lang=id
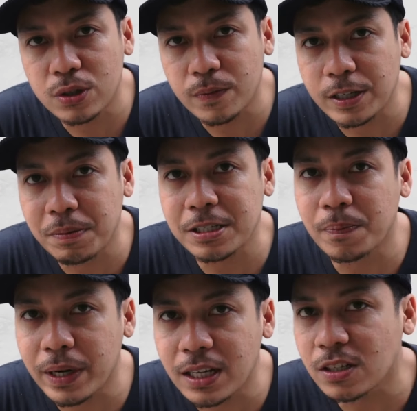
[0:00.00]
untuk Vespa
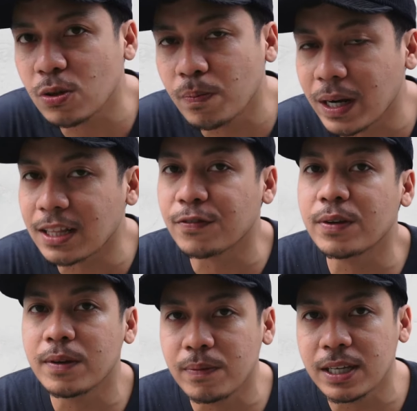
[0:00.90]
Sprint, Super atau
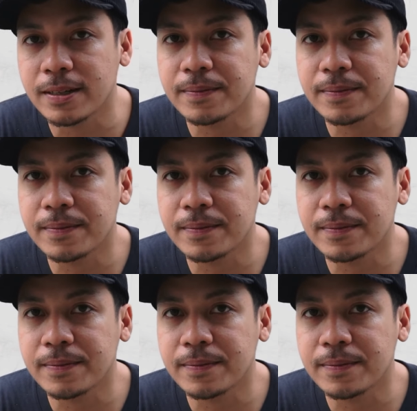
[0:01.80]
VBB.